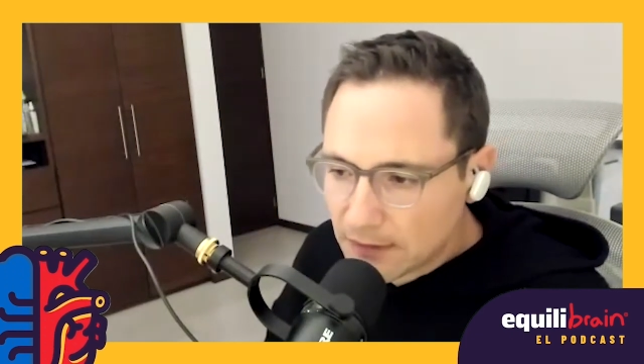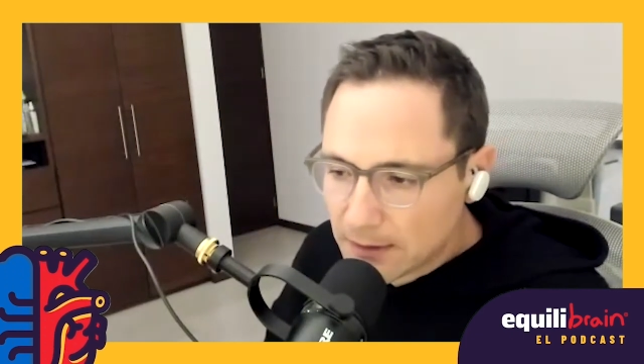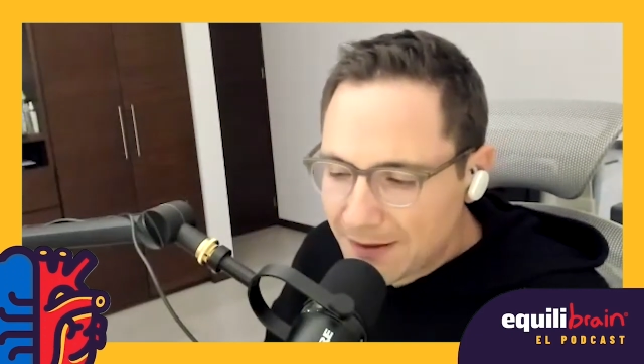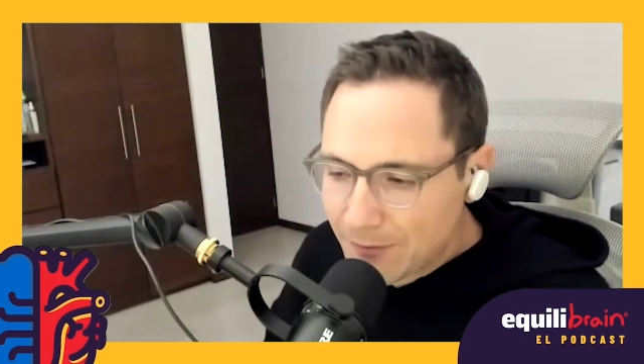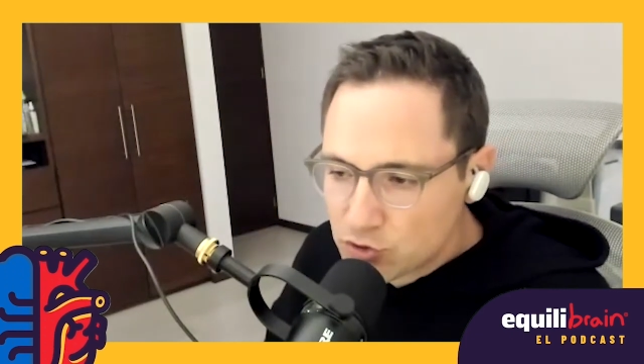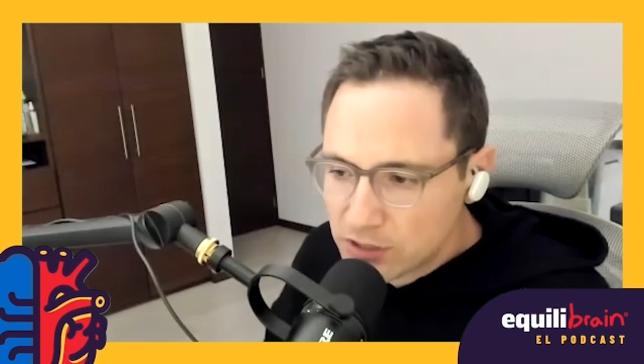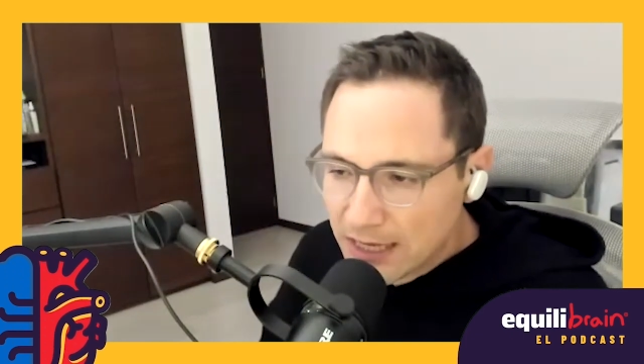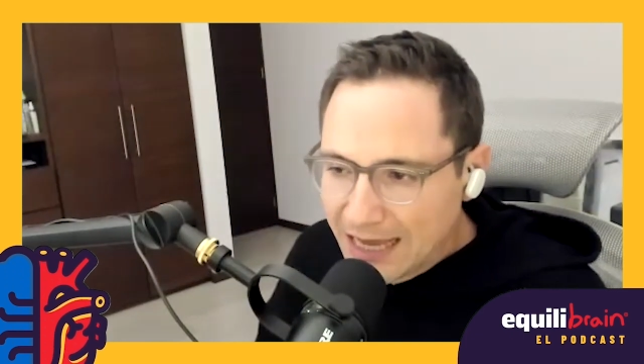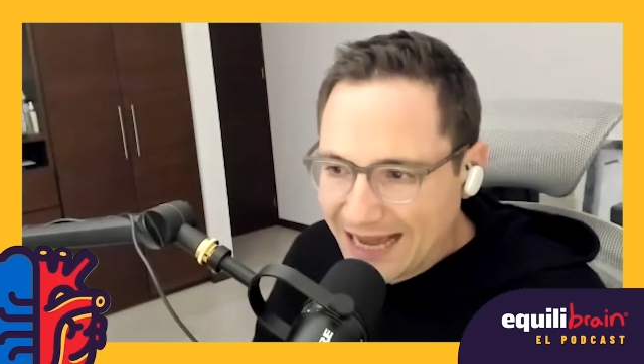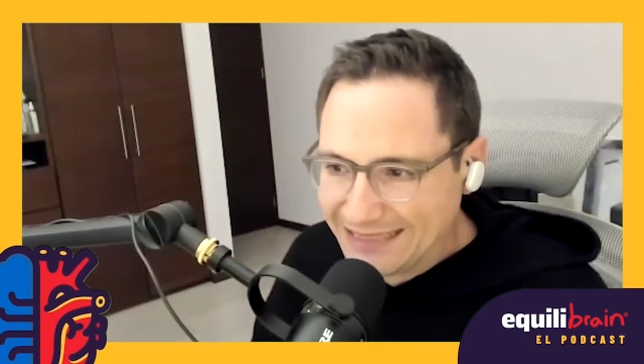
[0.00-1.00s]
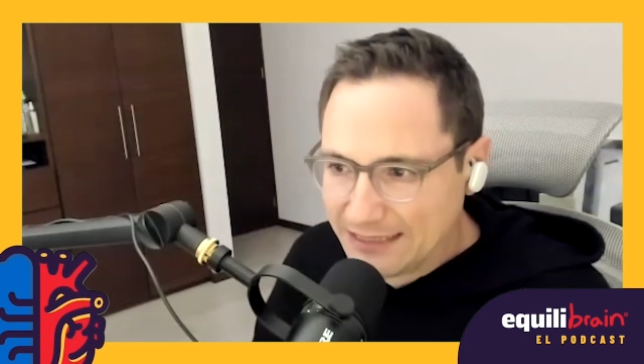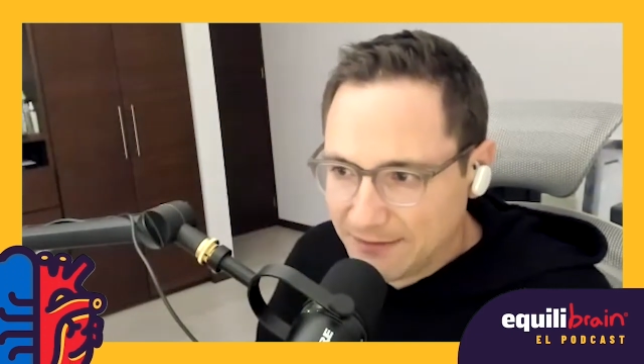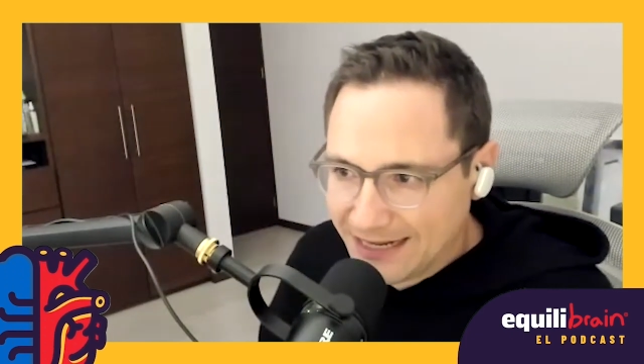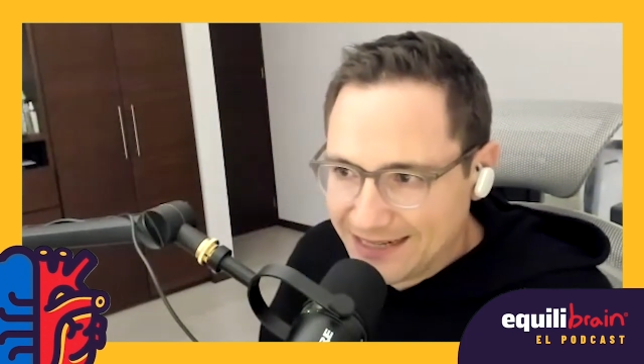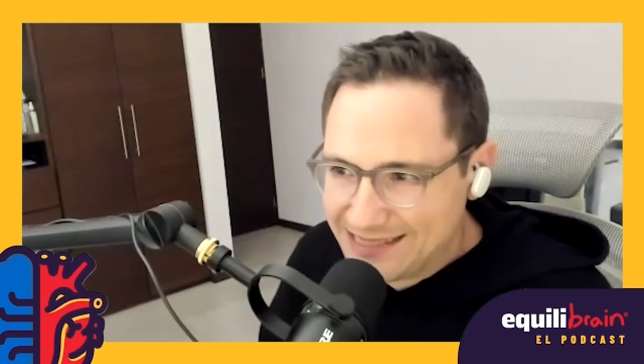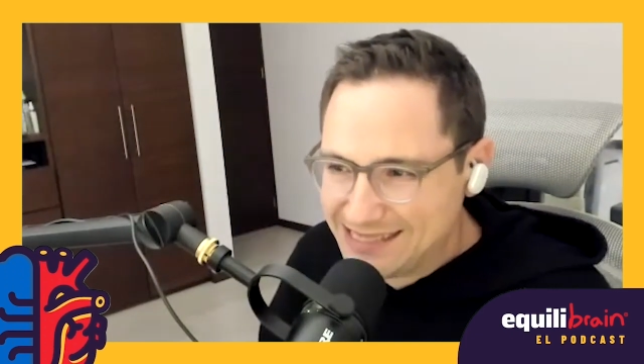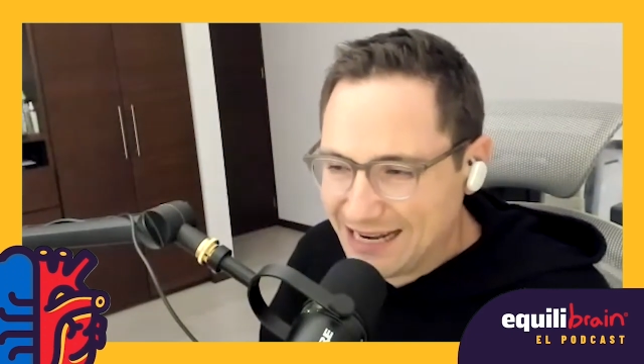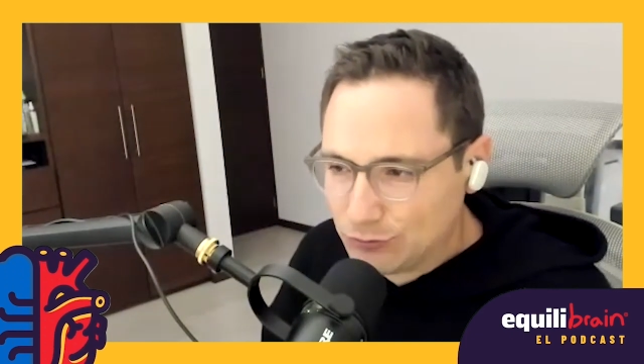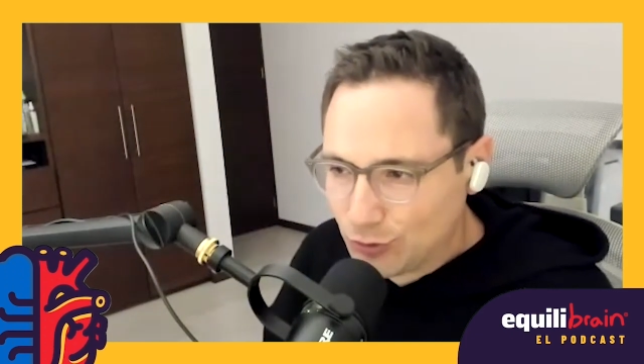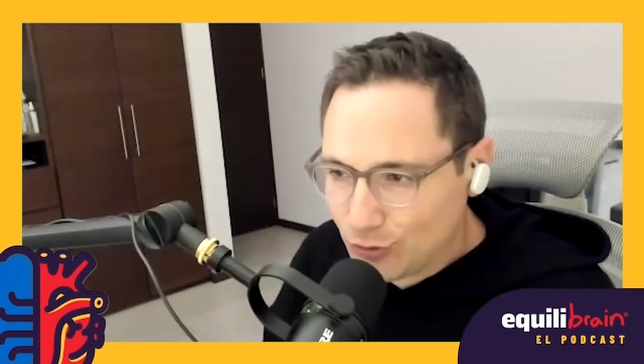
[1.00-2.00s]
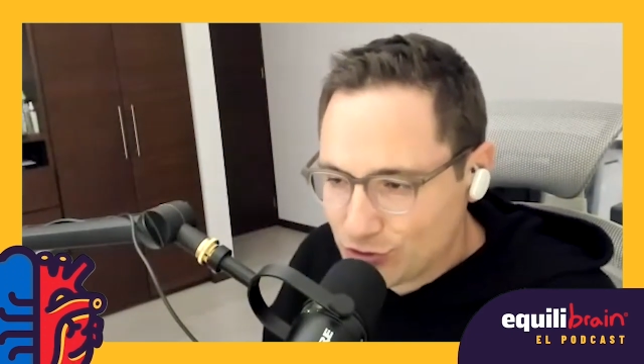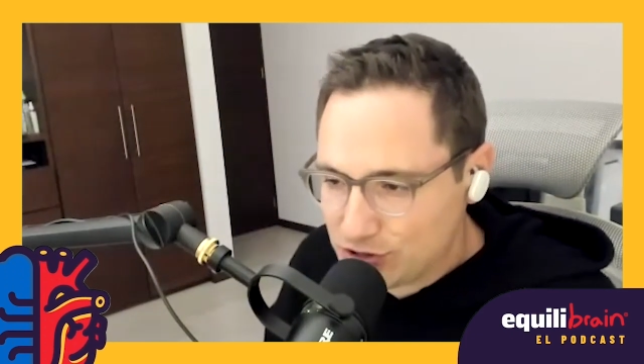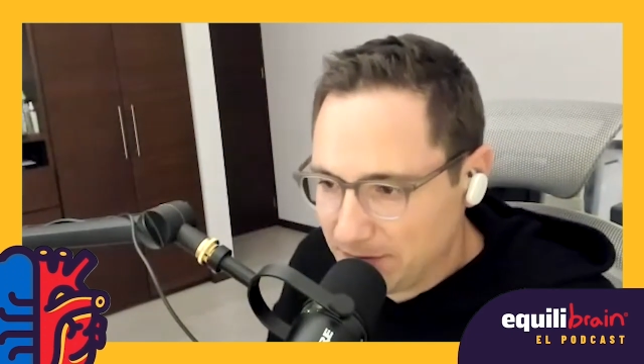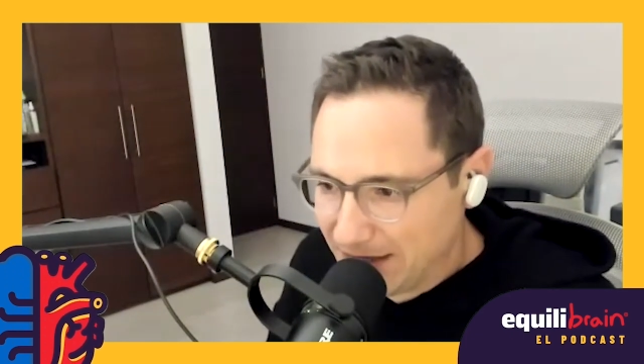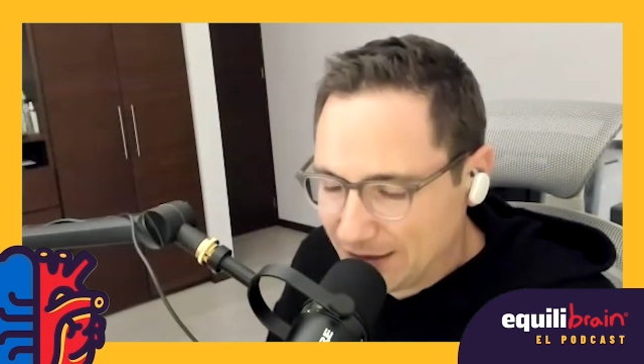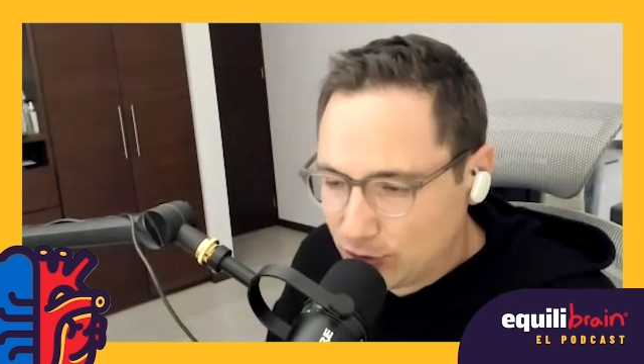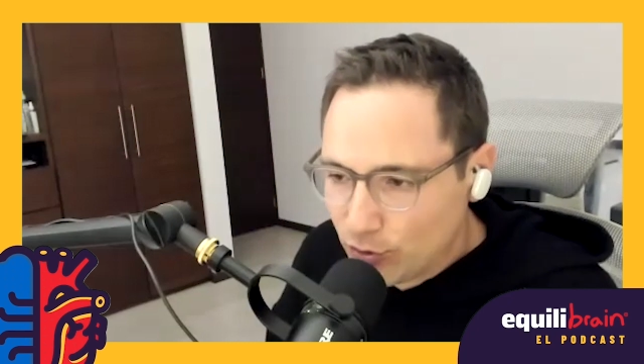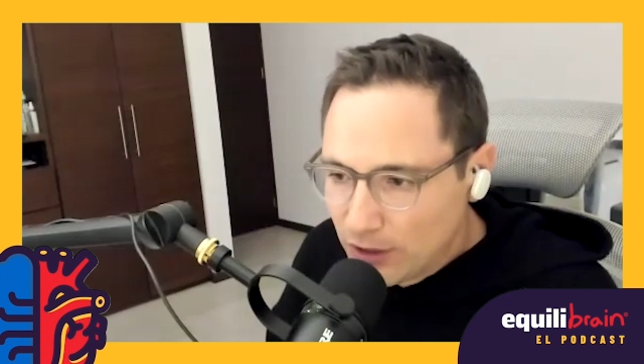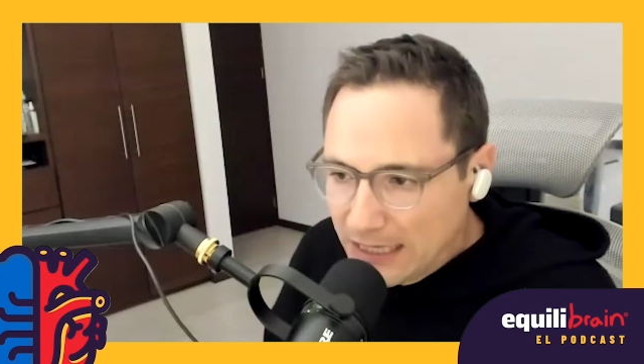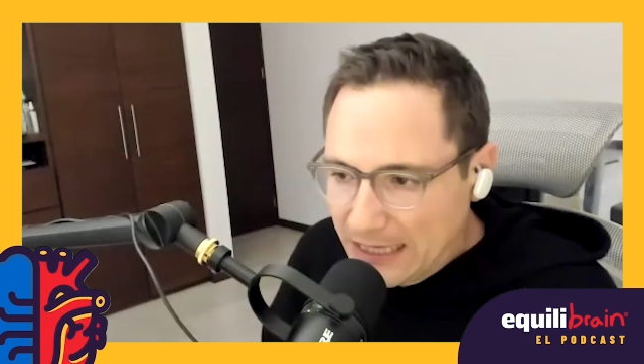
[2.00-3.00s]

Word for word: Vamos a trabajar desde el autoconocimiento,